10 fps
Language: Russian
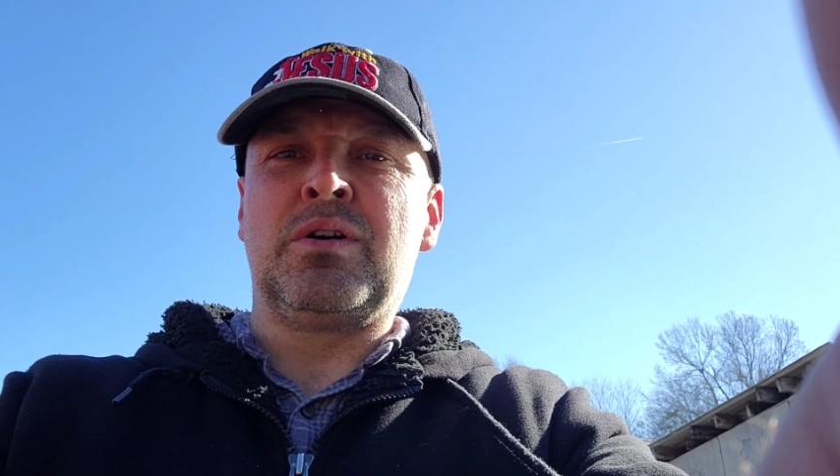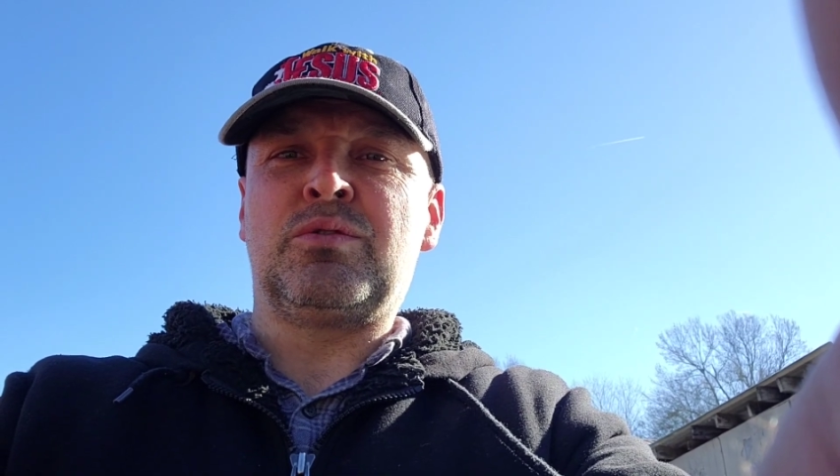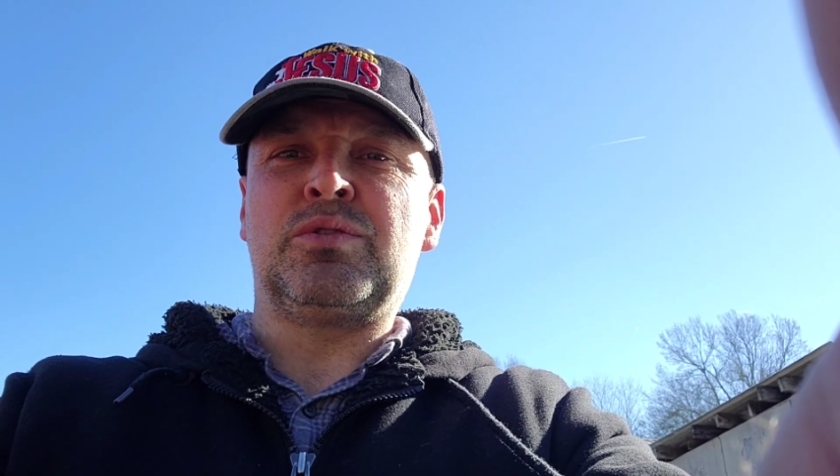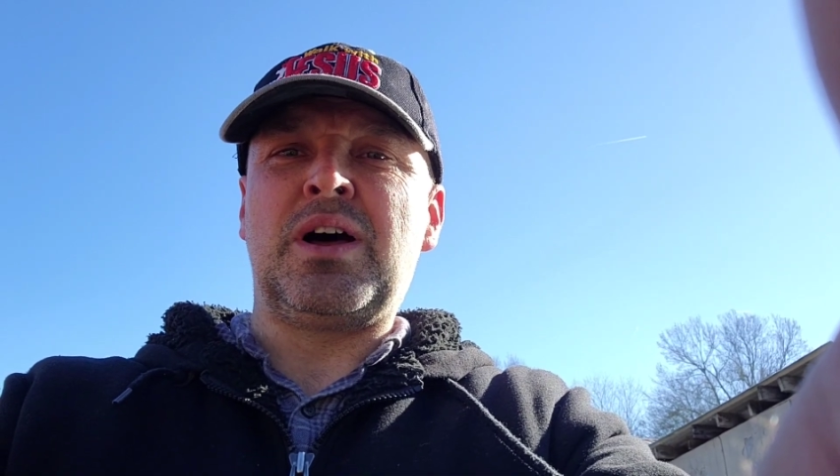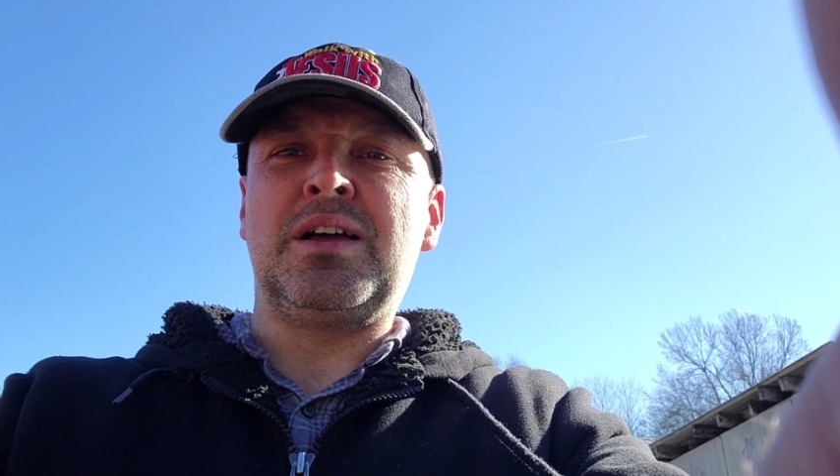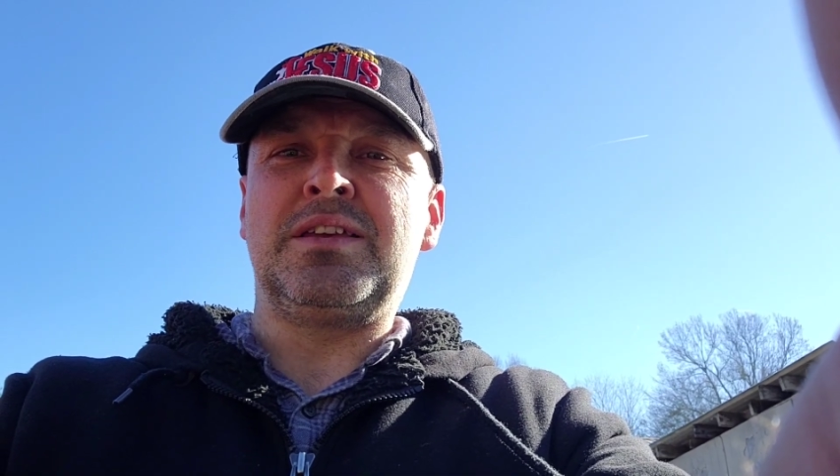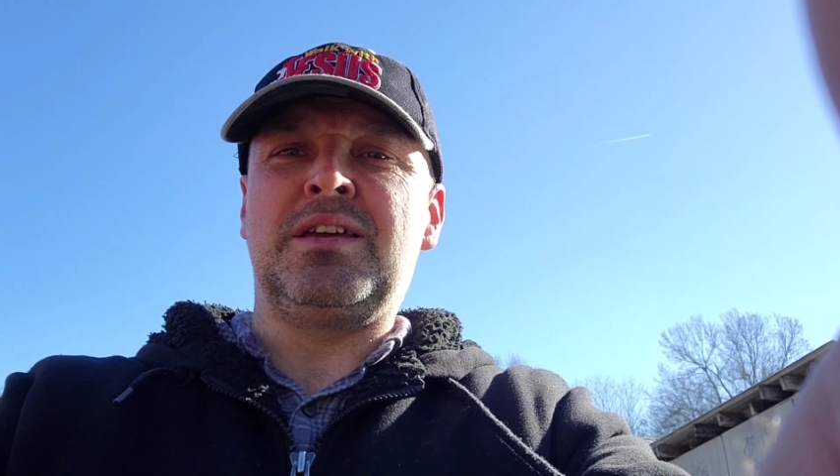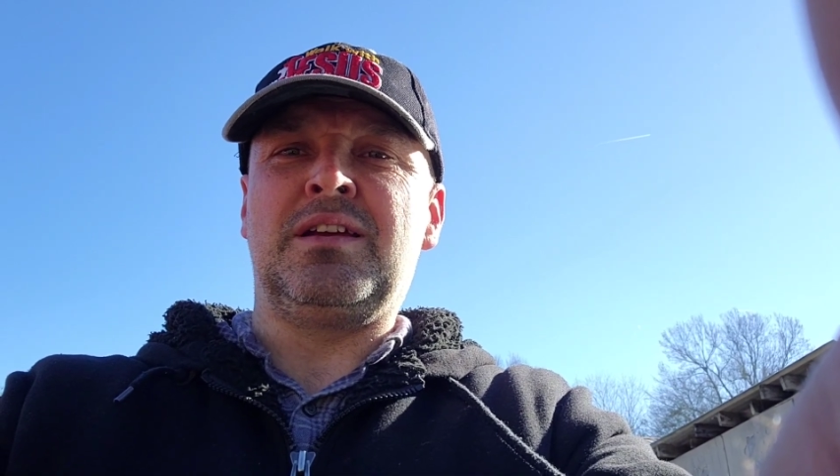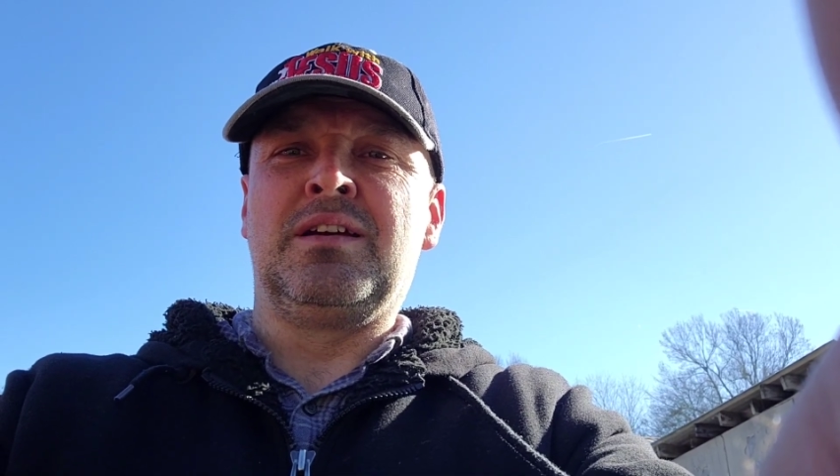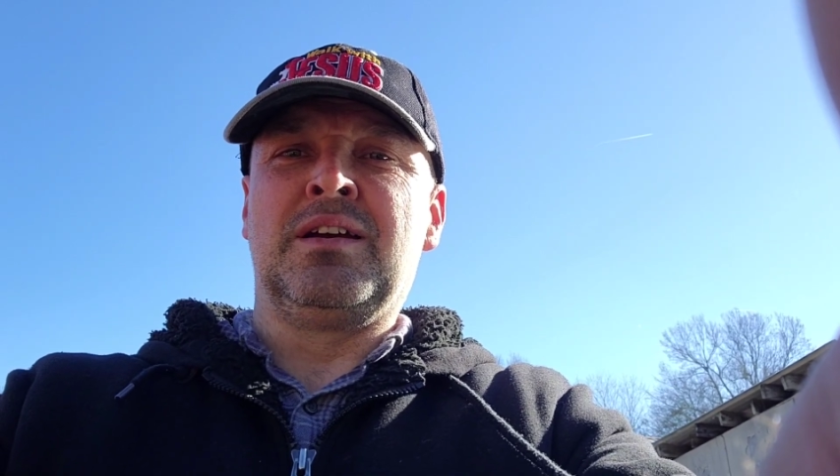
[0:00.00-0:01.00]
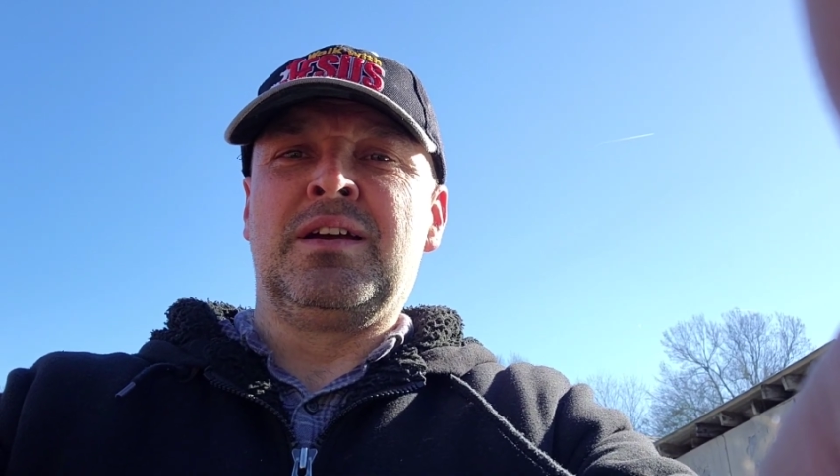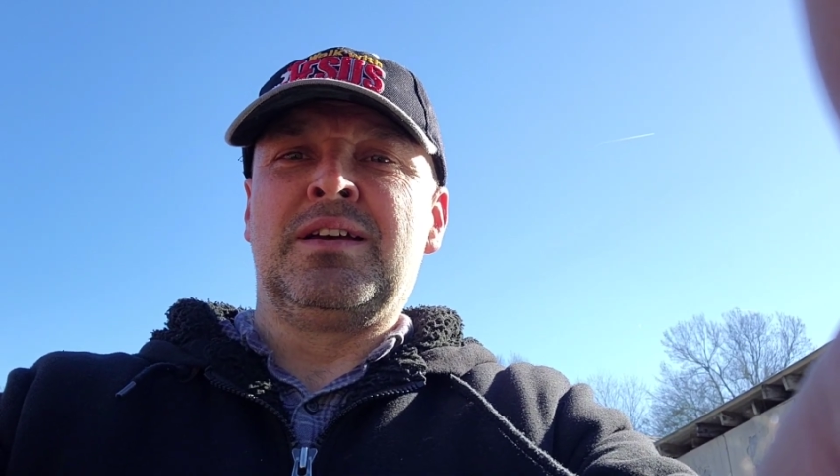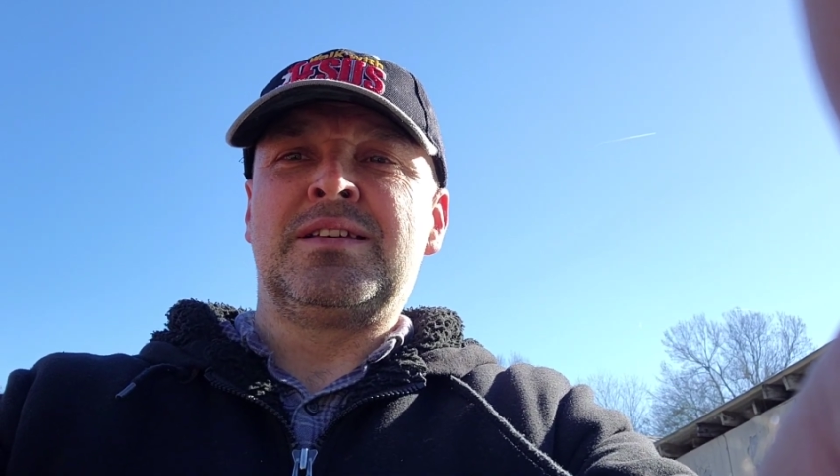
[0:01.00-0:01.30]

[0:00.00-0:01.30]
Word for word: куда они э,